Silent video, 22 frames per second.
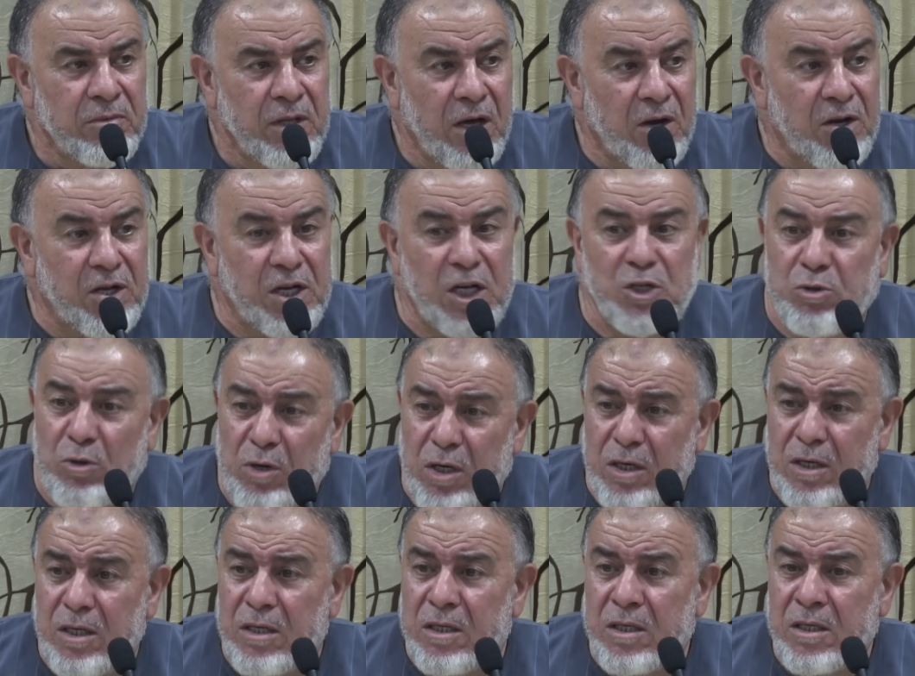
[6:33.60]

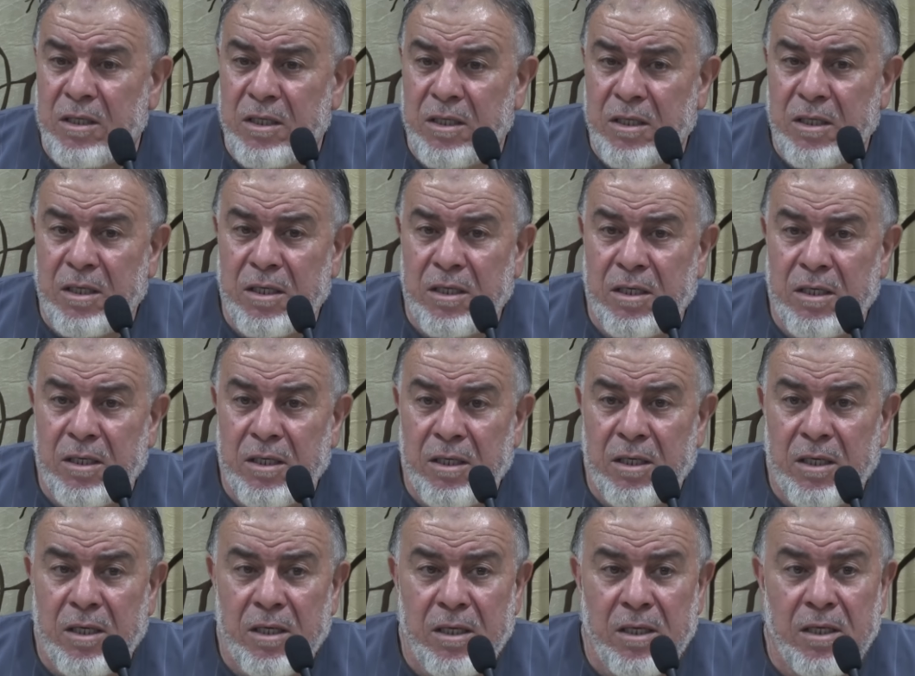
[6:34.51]
الرجل
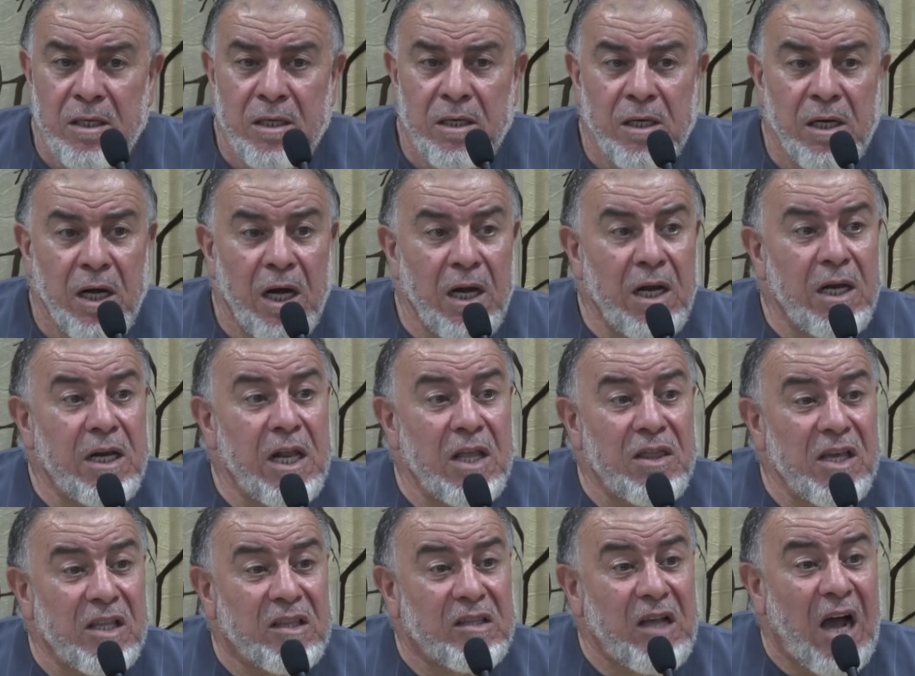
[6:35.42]

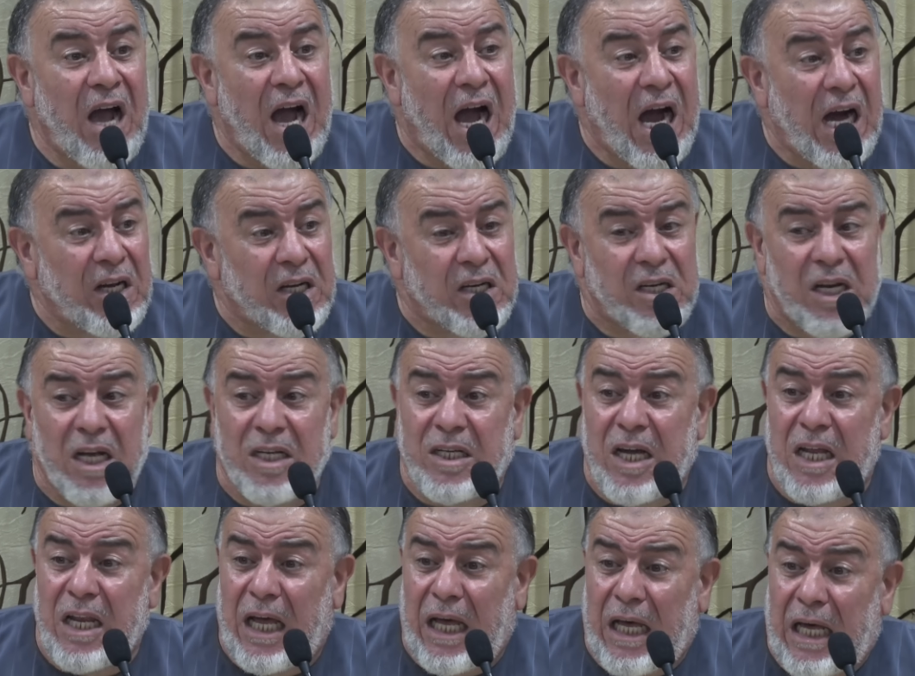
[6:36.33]
الذي
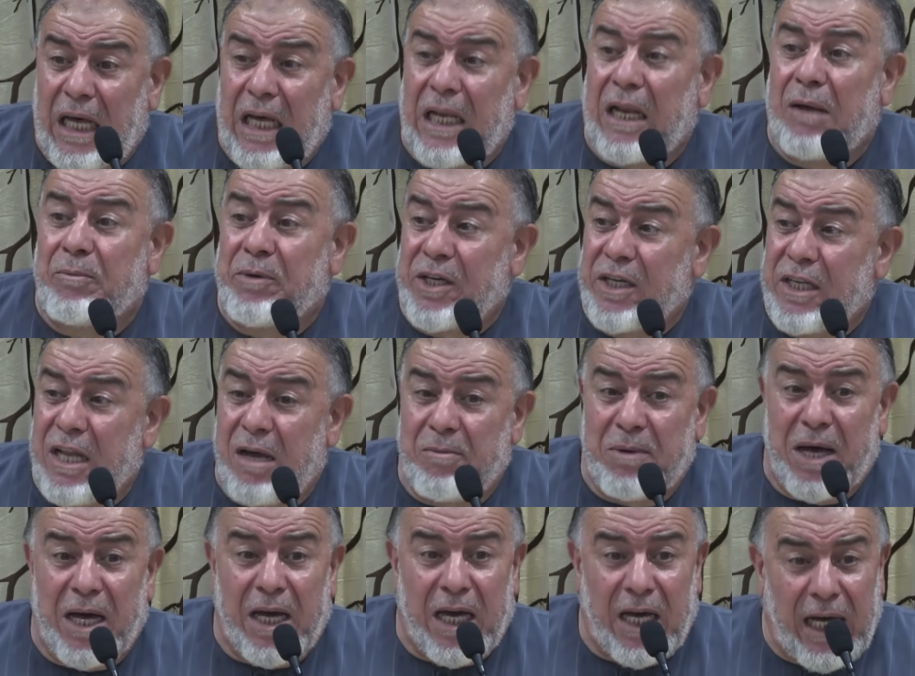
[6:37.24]
تحرك العالم
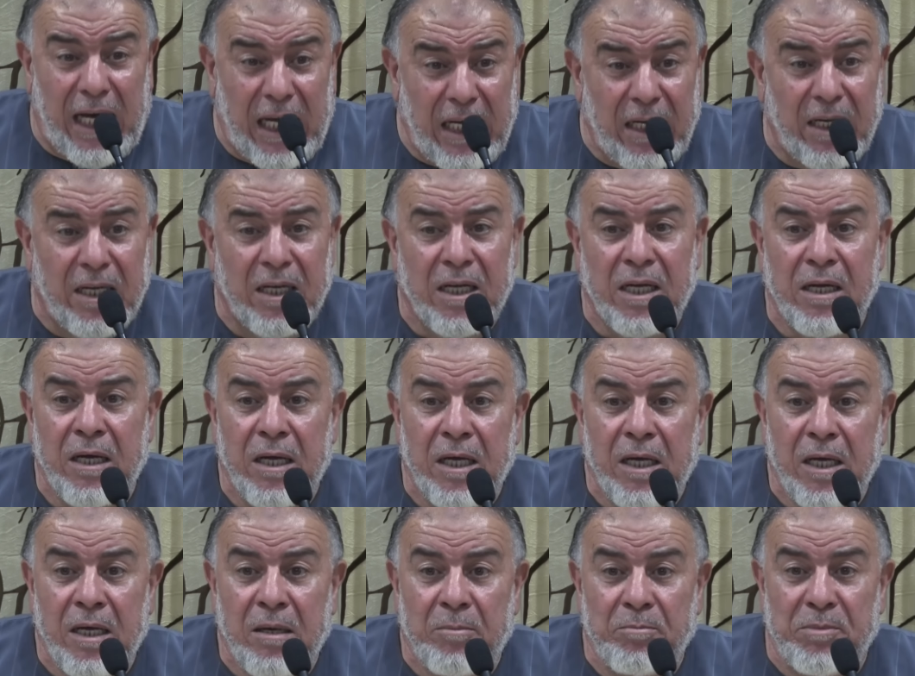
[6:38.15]
حينما قال
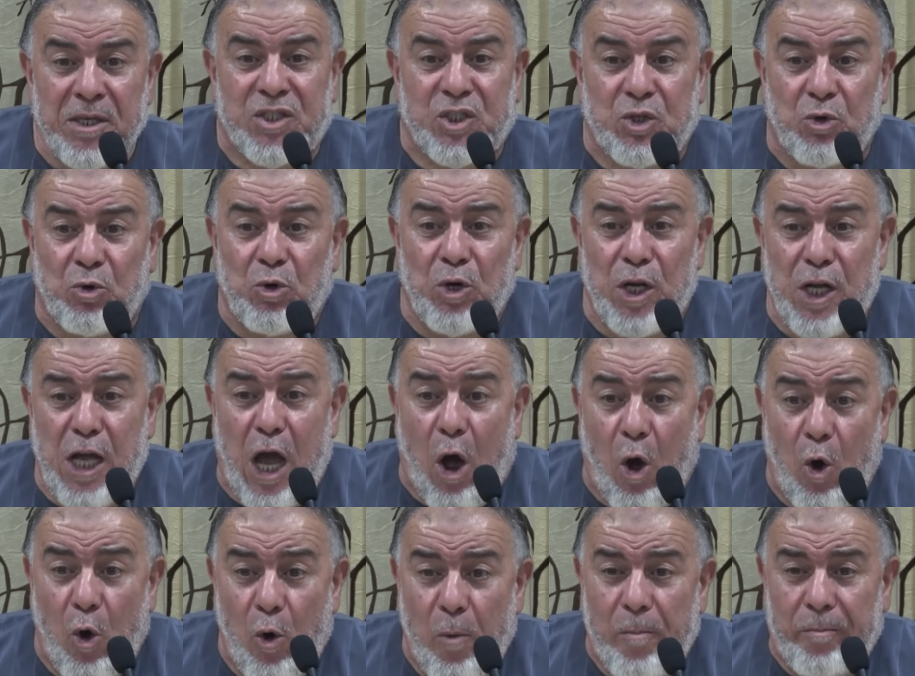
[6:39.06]
مصر
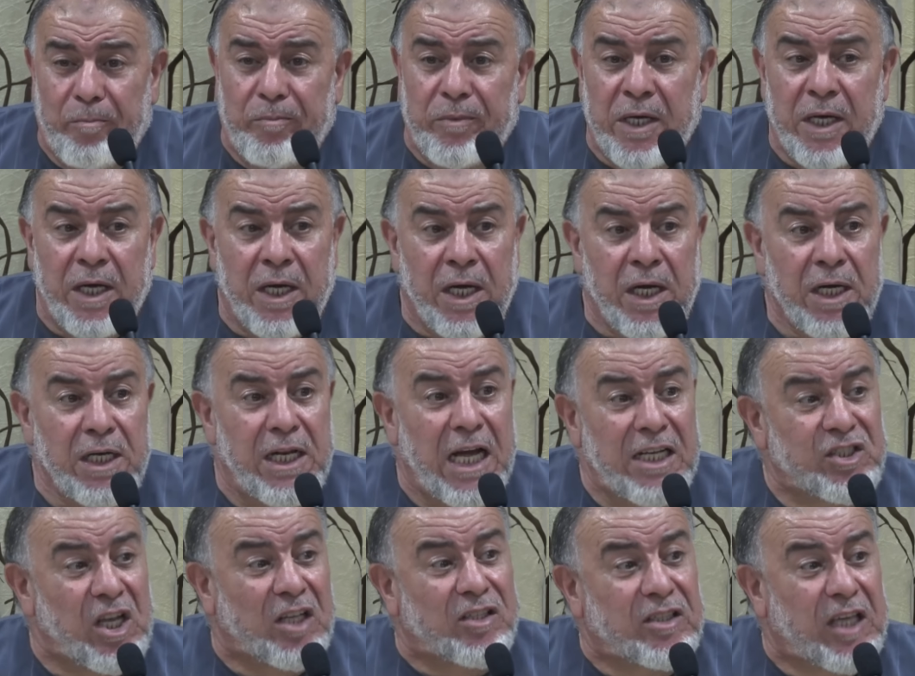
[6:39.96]
اليوم
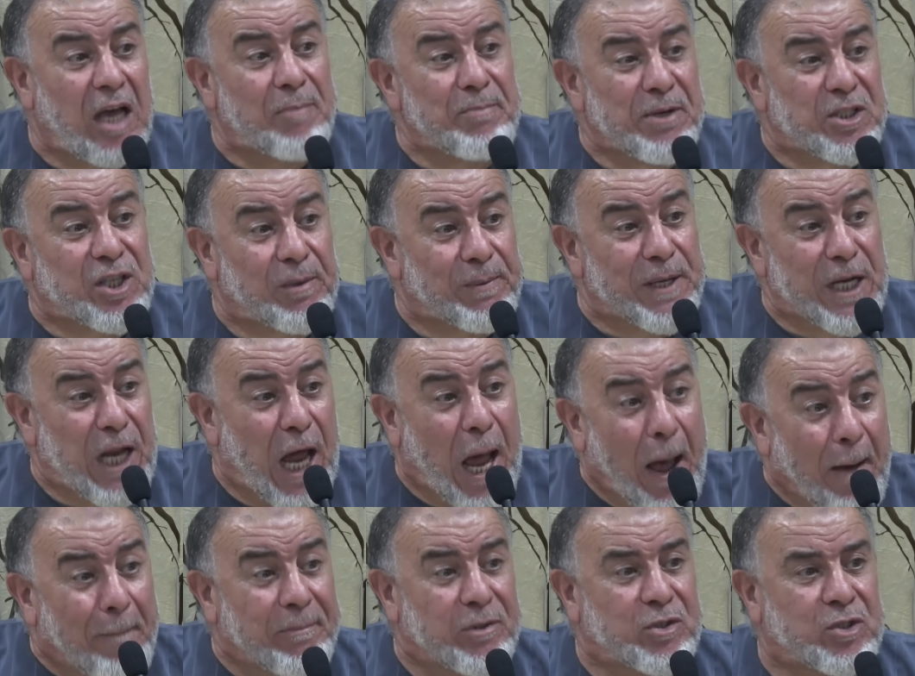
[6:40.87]
ليست كمصر
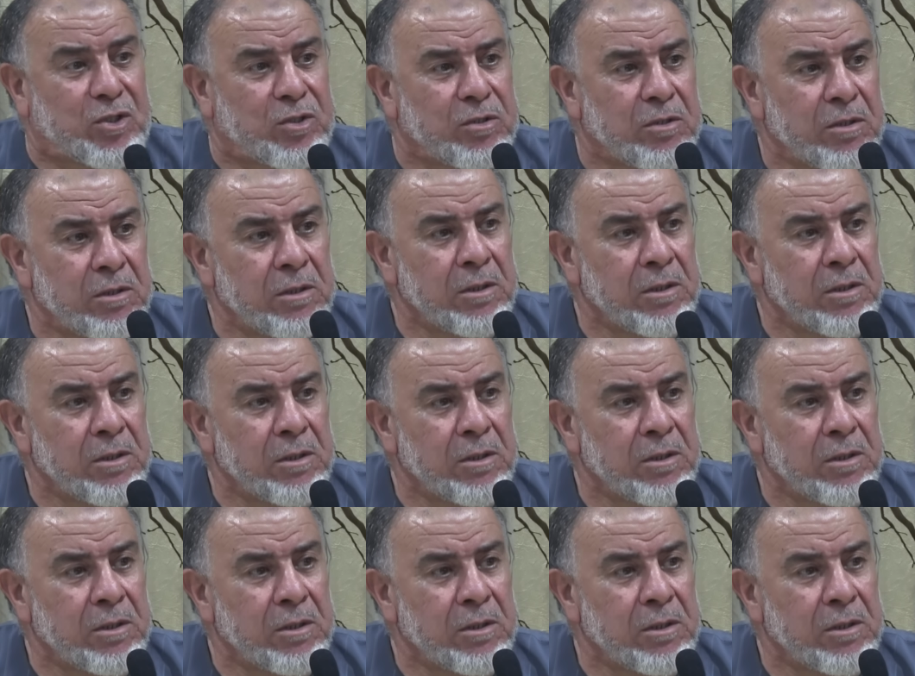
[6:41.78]
الأمس